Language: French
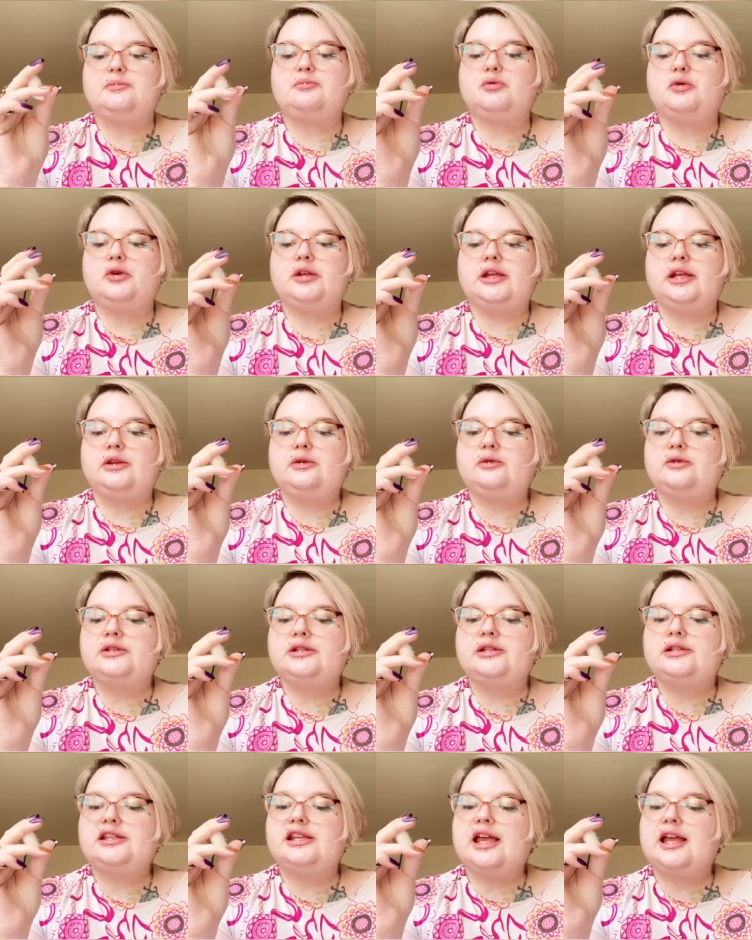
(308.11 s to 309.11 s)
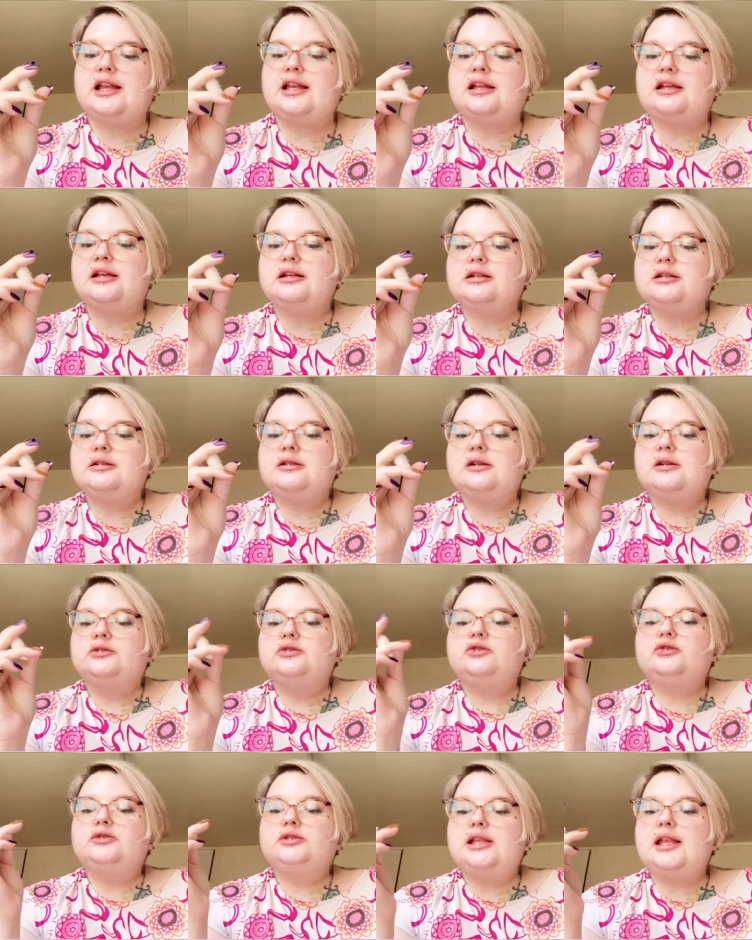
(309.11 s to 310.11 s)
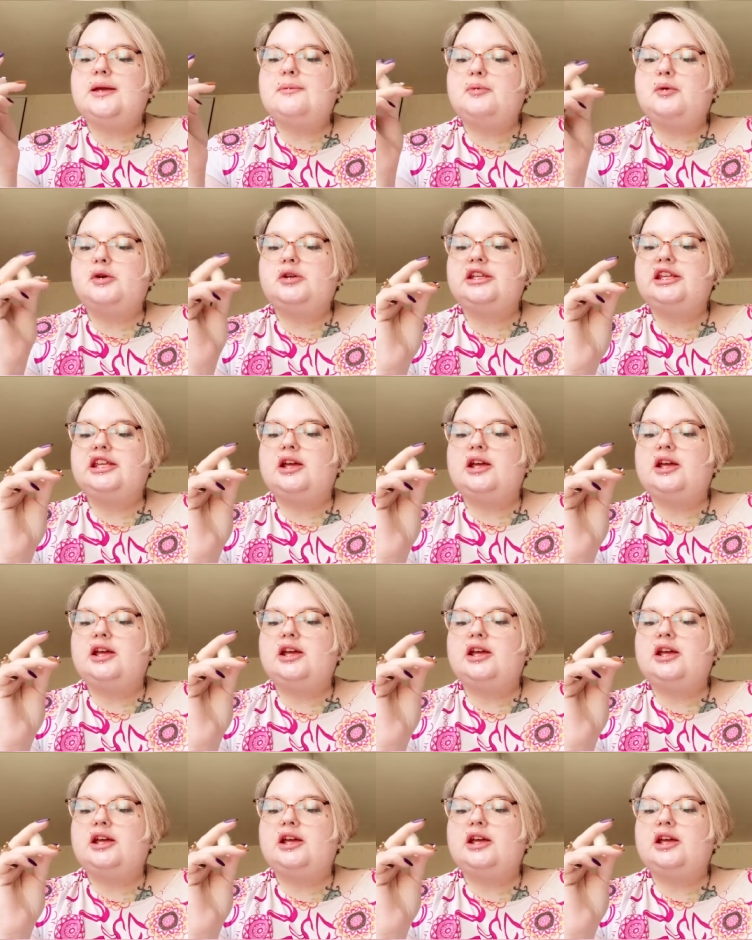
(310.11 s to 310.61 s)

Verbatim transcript: Pour qui Toutes celles, toutes les peaux,